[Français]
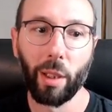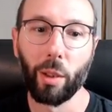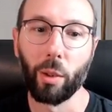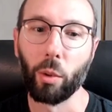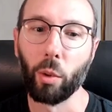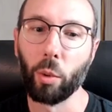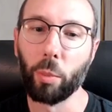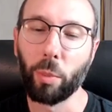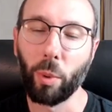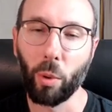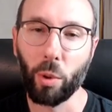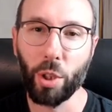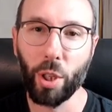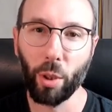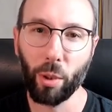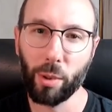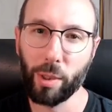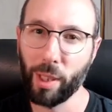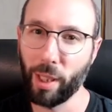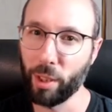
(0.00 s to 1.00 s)
Le projet
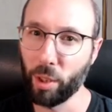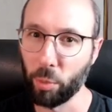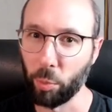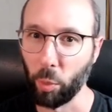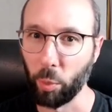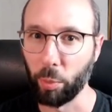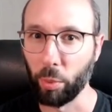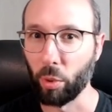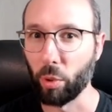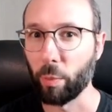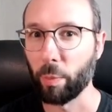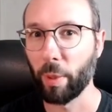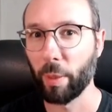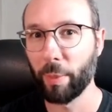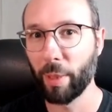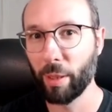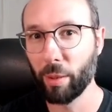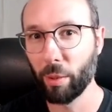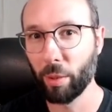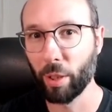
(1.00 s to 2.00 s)
recette, je me pose pas
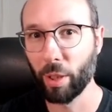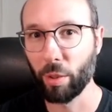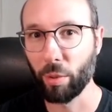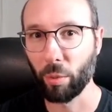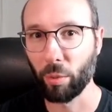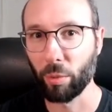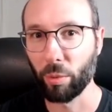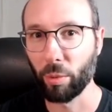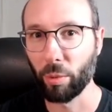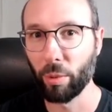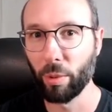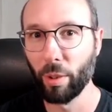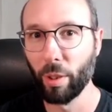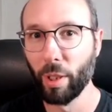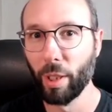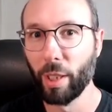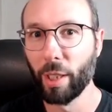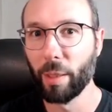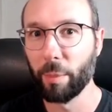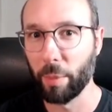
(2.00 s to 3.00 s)
mal de questions dessus,
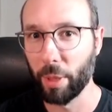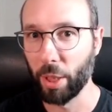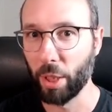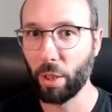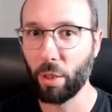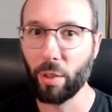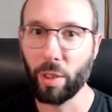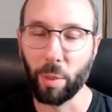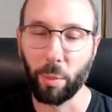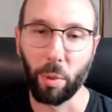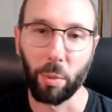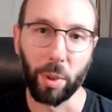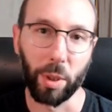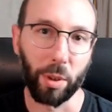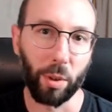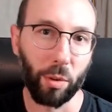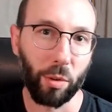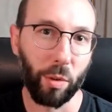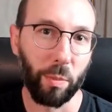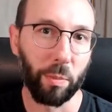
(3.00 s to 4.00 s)
mais déjà dans un premier
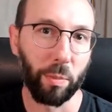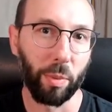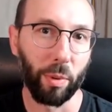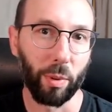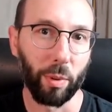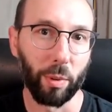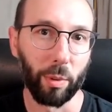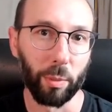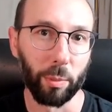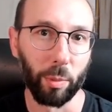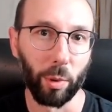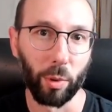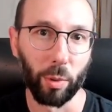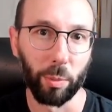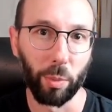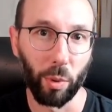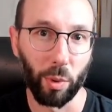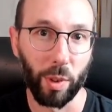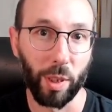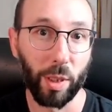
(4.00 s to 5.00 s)
temps, je vais me
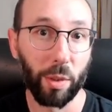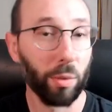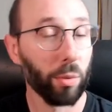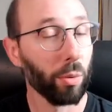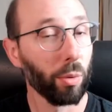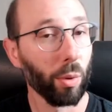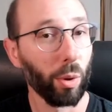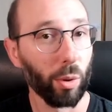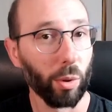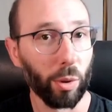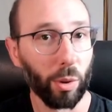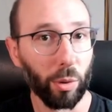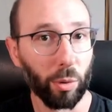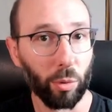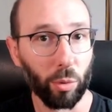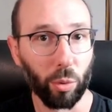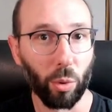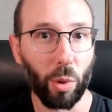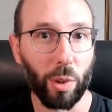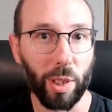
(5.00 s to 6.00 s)
poser sur le
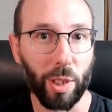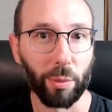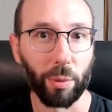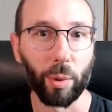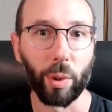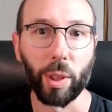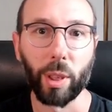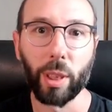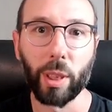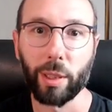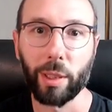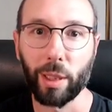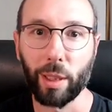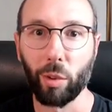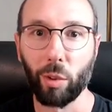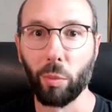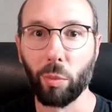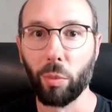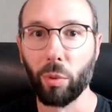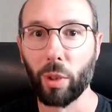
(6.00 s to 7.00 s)
cours symphonie,
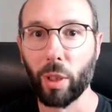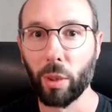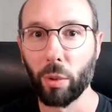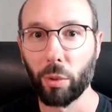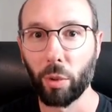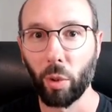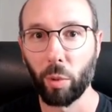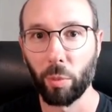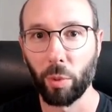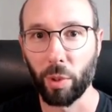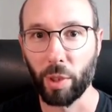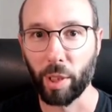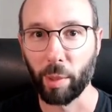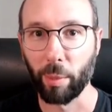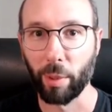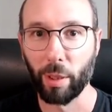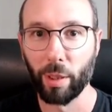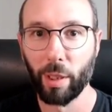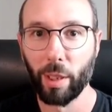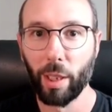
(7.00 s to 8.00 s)
essayer de le boucler autant que
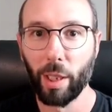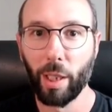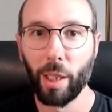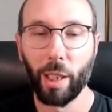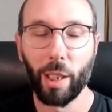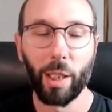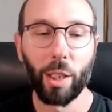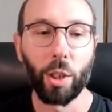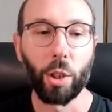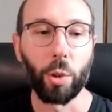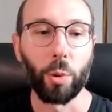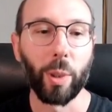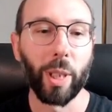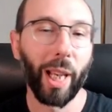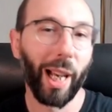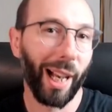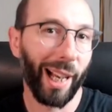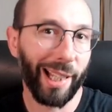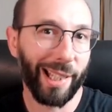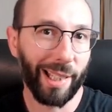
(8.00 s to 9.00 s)
possible. Je suis
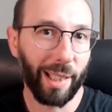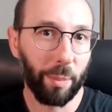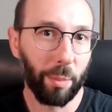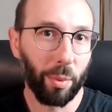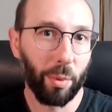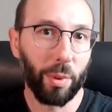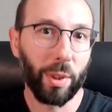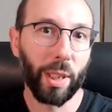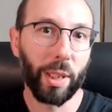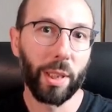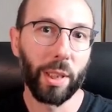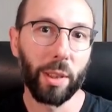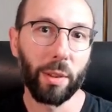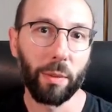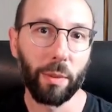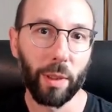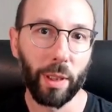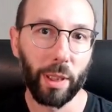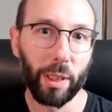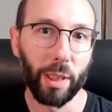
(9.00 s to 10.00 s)
assez peu
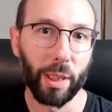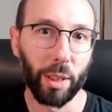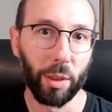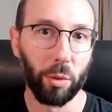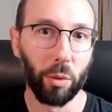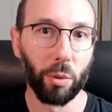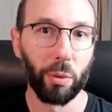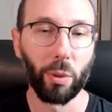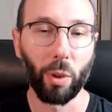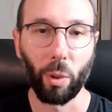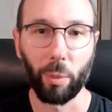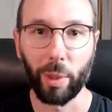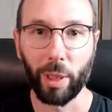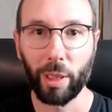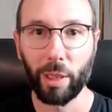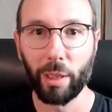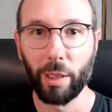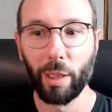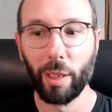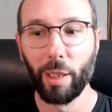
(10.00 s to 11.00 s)
satisfait des deux
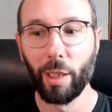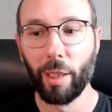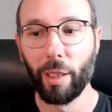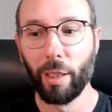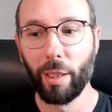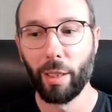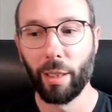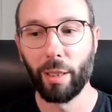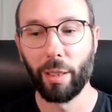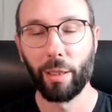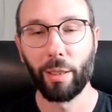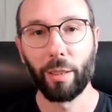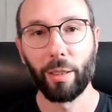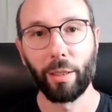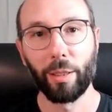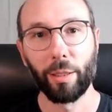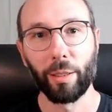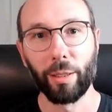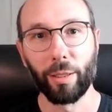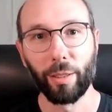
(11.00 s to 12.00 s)
formats, il
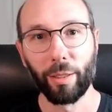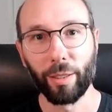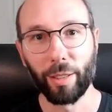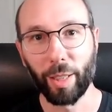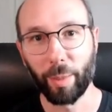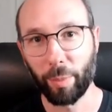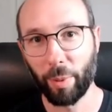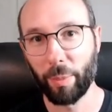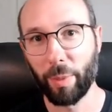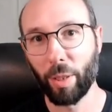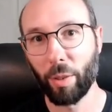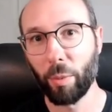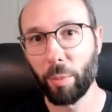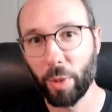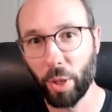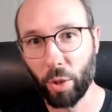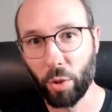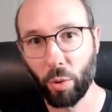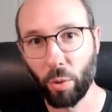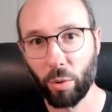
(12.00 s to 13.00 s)
euh, y a pas mal de
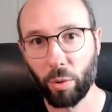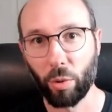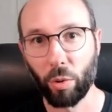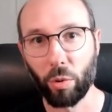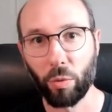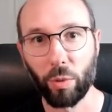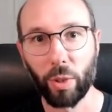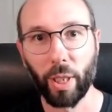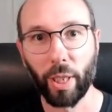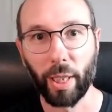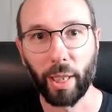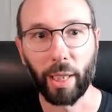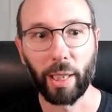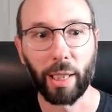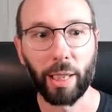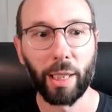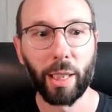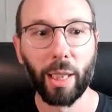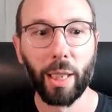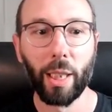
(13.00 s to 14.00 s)
petites choses que je voudrais
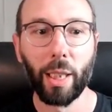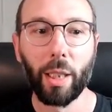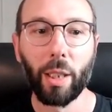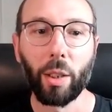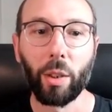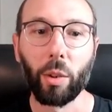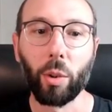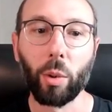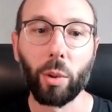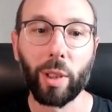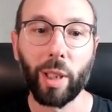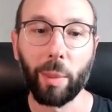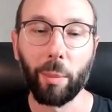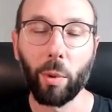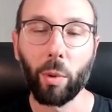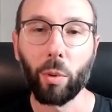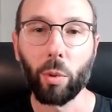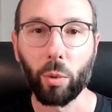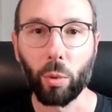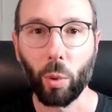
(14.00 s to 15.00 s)
régler,
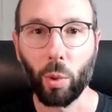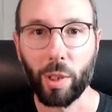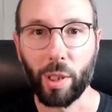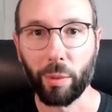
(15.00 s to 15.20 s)
notamment le cours